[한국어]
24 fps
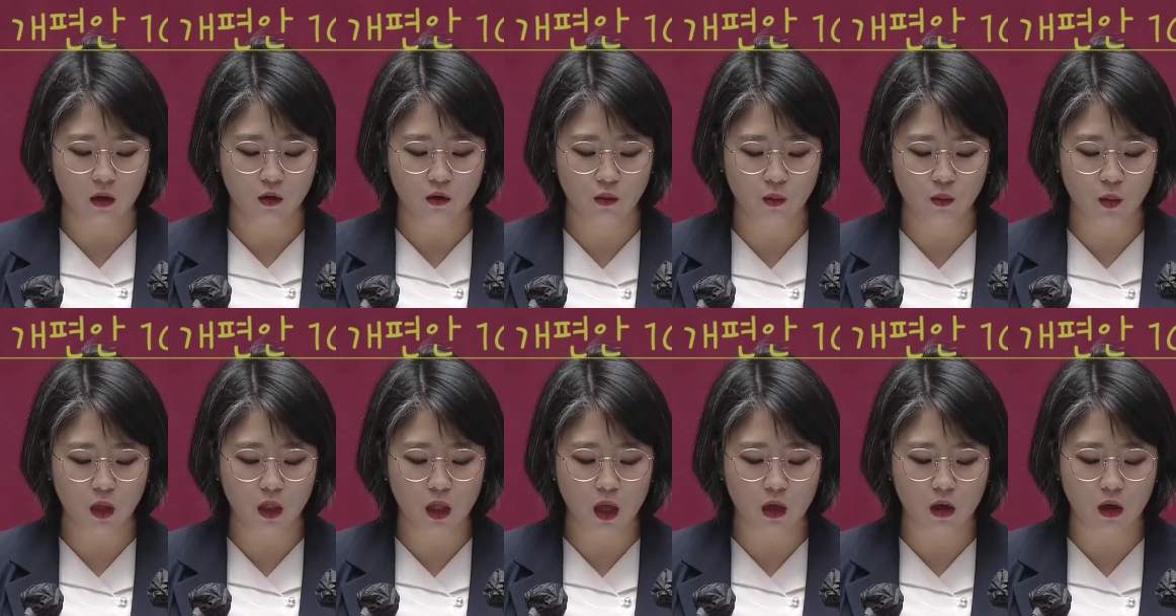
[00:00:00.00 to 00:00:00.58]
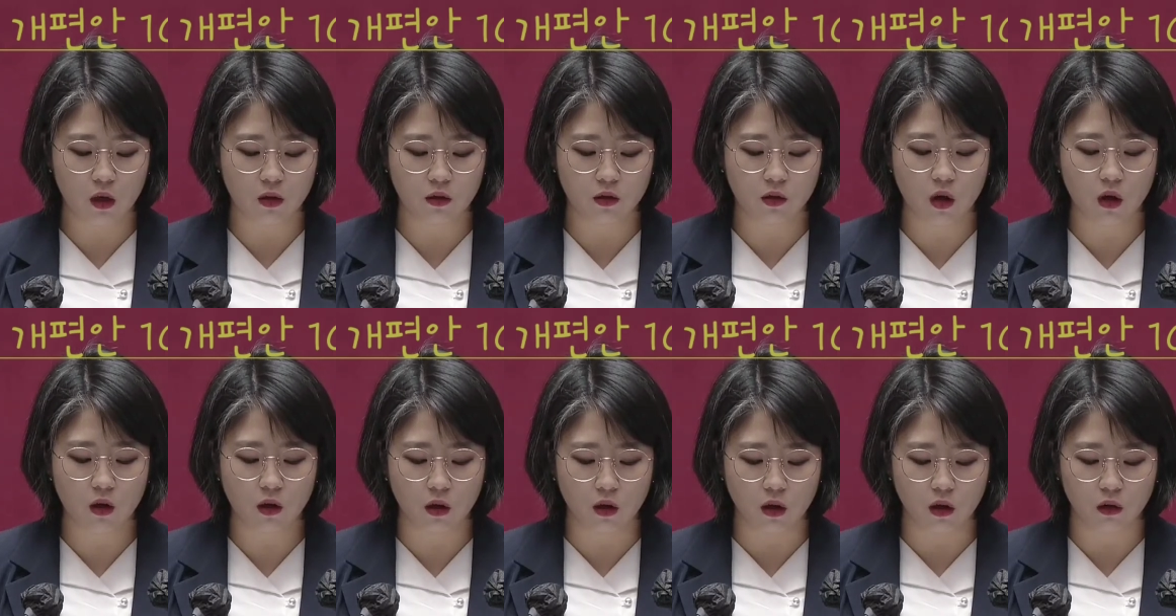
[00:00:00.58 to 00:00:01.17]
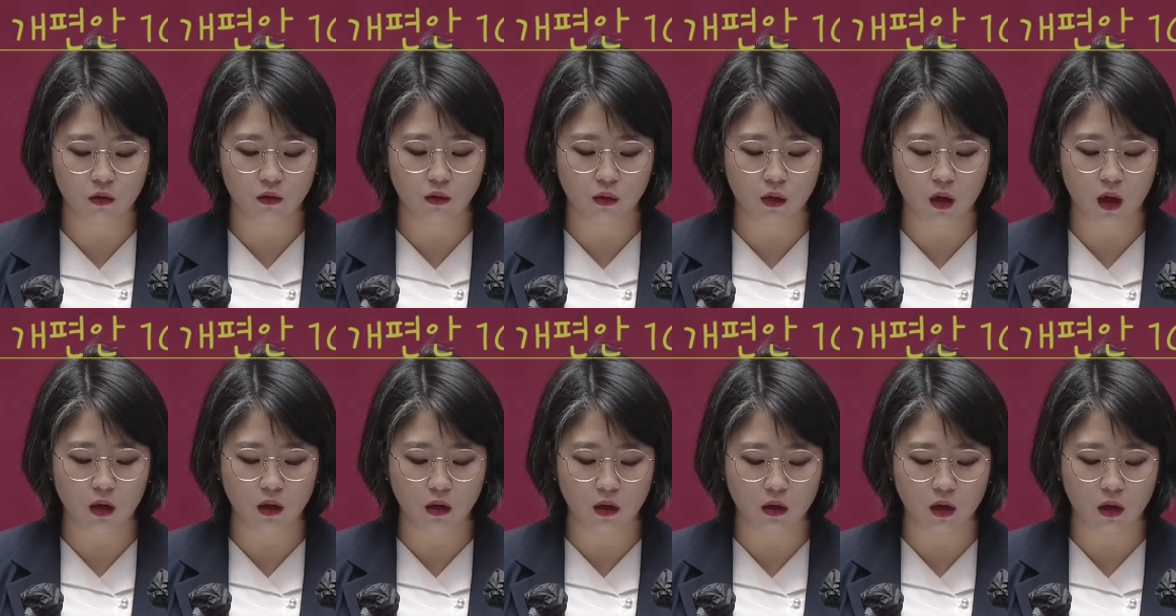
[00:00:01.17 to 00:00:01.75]
국민의 결정을
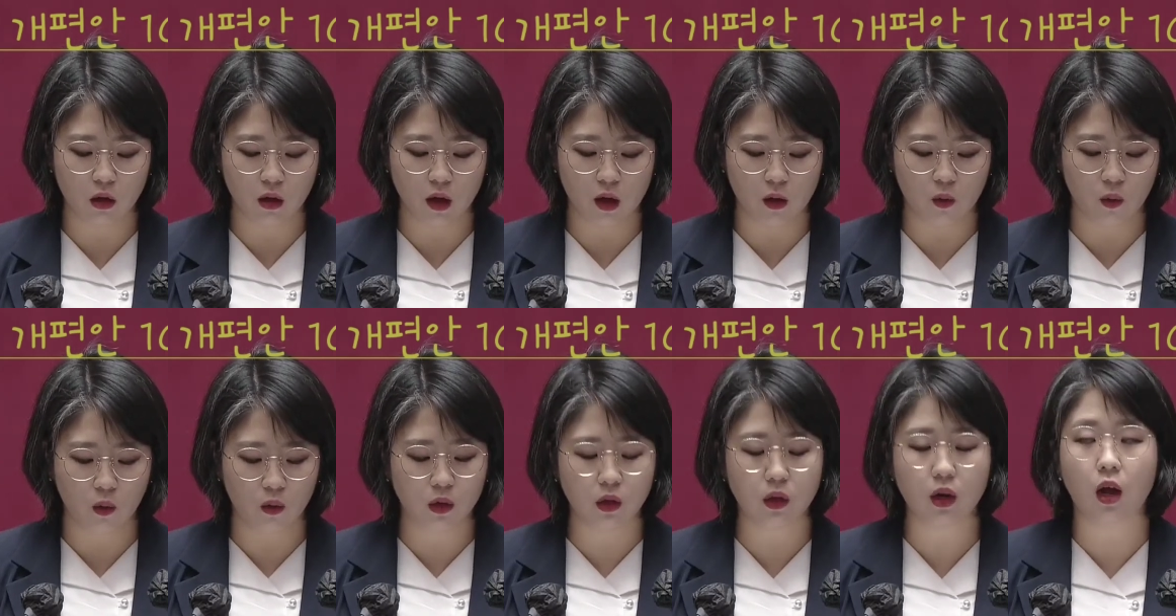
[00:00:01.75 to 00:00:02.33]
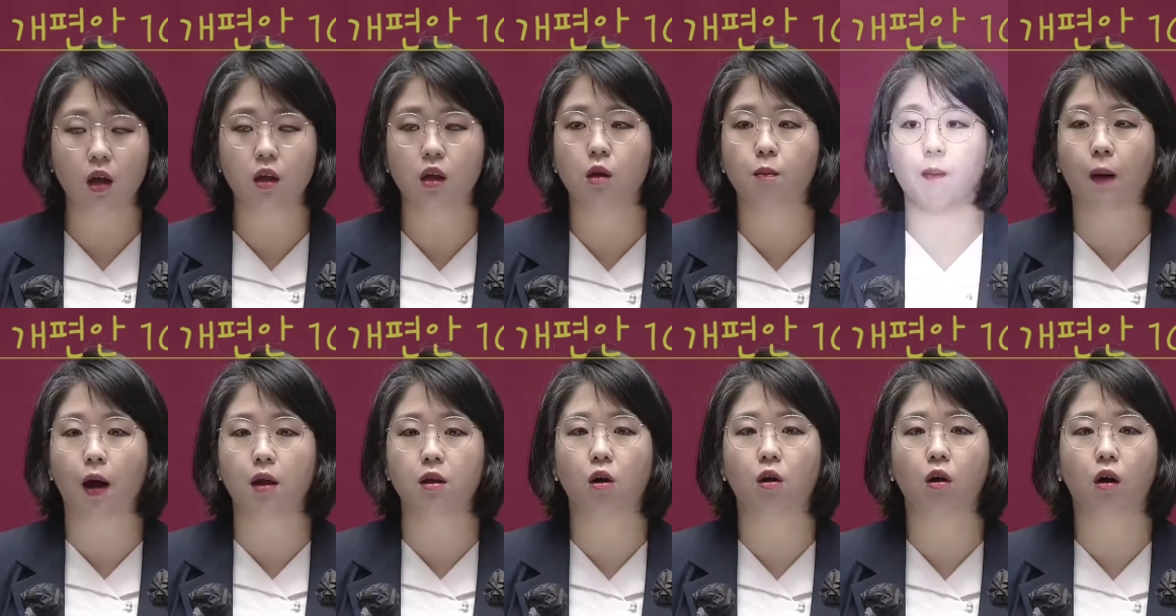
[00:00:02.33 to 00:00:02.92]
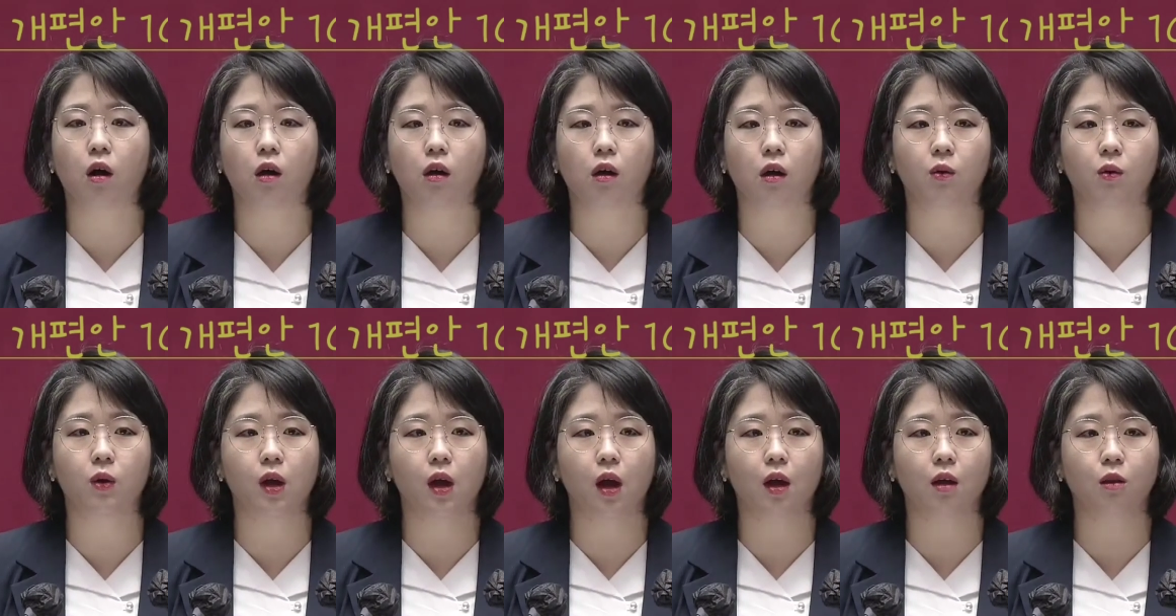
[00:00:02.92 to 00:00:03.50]
국회의석에 고스란히
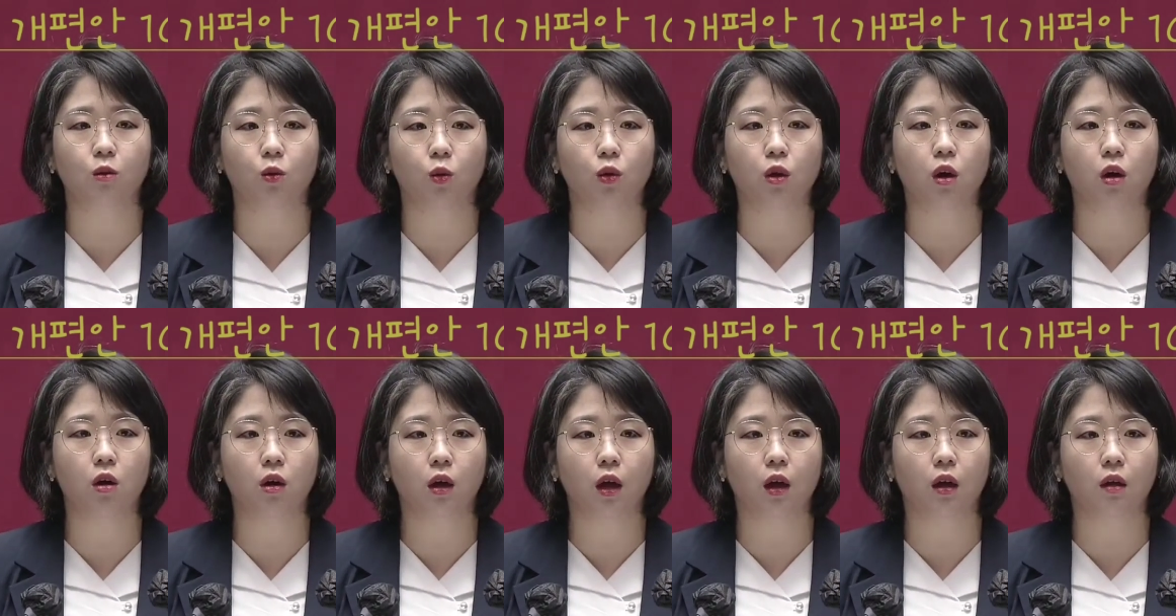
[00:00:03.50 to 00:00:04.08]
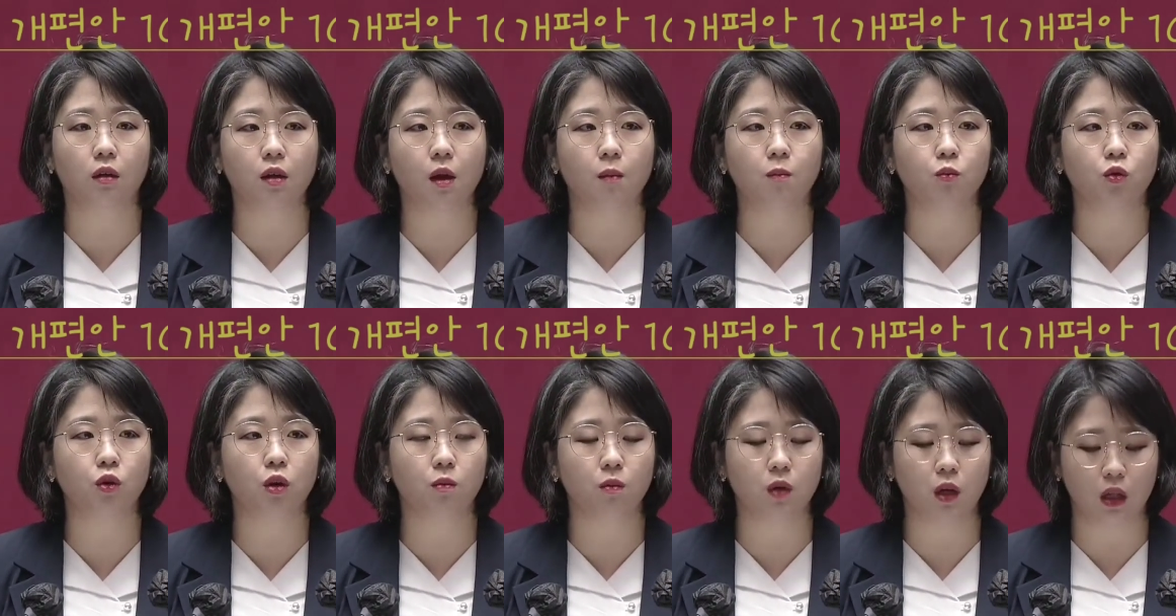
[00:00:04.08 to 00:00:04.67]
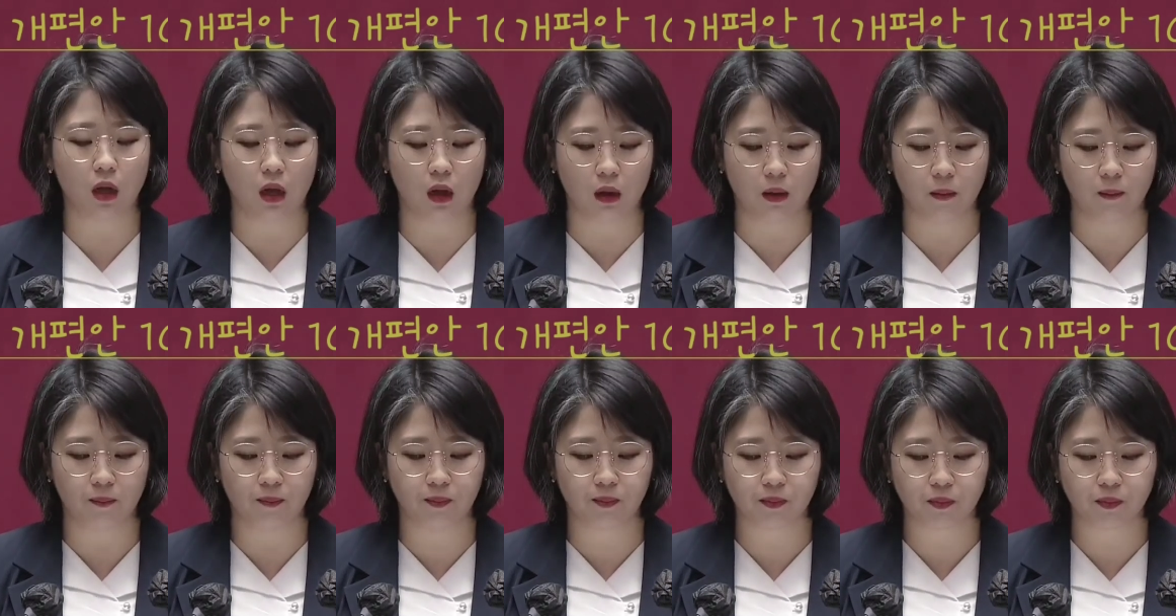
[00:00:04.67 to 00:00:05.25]
반영하기 위한 노력의 산물입니다.